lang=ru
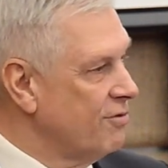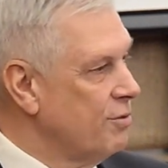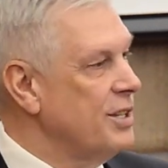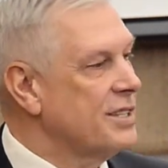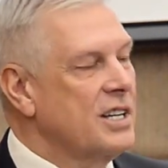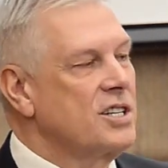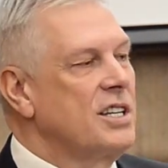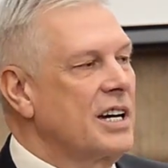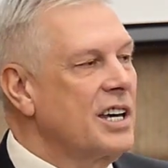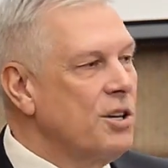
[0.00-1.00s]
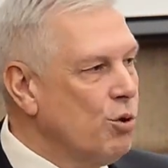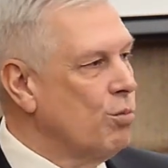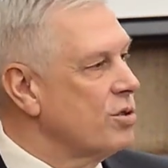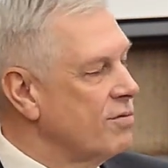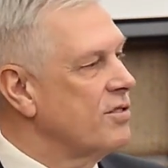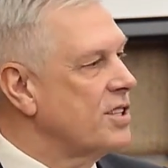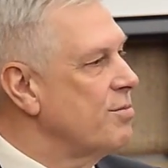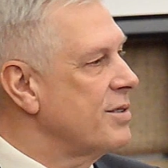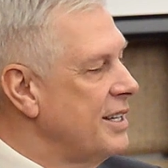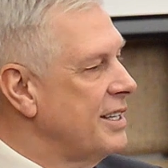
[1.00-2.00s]
Вы мне скажите, а каким образом вы
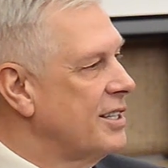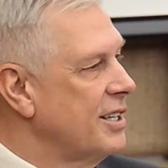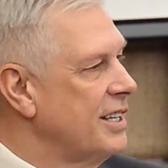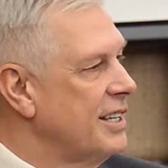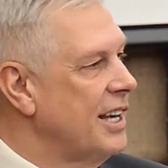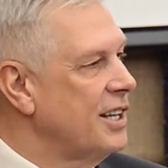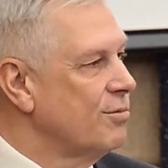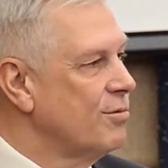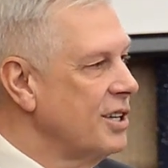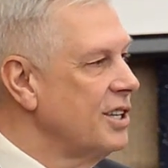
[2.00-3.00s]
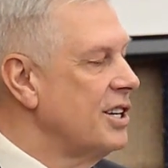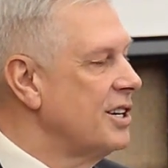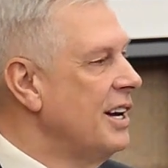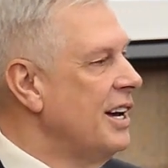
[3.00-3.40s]
собираетесь тогда на этом рынке